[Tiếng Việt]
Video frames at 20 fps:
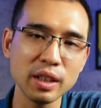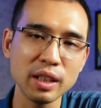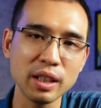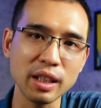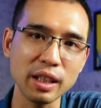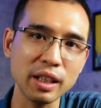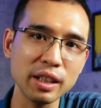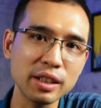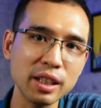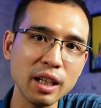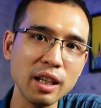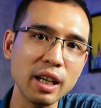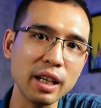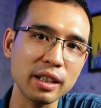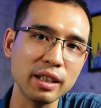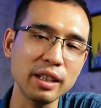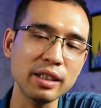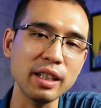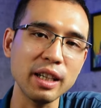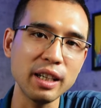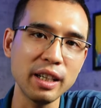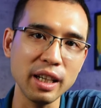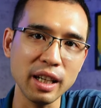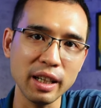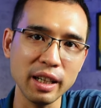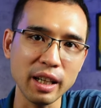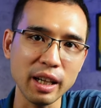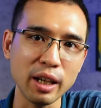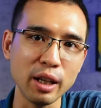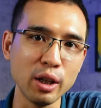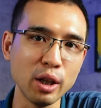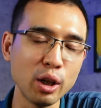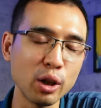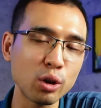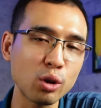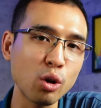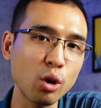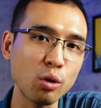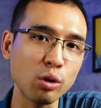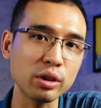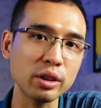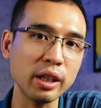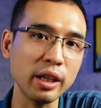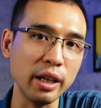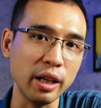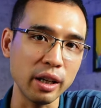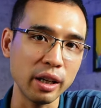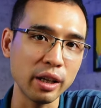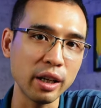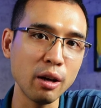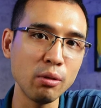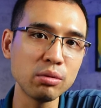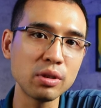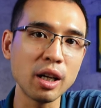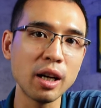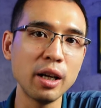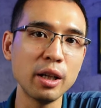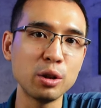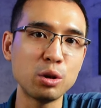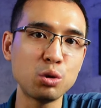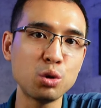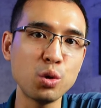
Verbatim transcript: Đấy, cái chênh lệch để thể hiện là tôi có thể đồng thời